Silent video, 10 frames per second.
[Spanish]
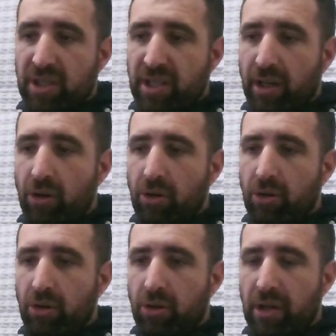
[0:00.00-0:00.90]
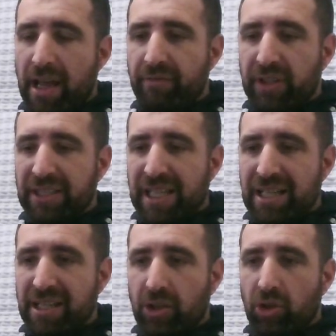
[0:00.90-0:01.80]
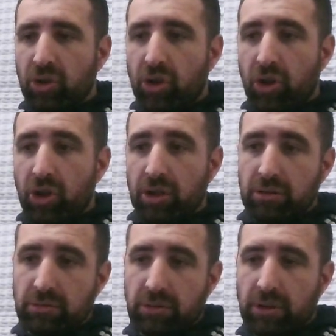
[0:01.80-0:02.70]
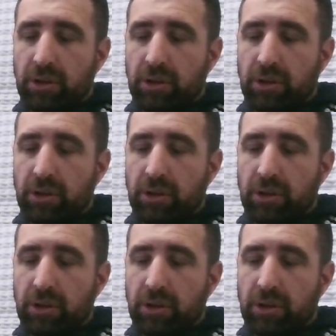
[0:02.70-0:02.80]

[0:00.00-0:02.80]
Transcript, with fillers: Llegó a enfrentarse con Colón,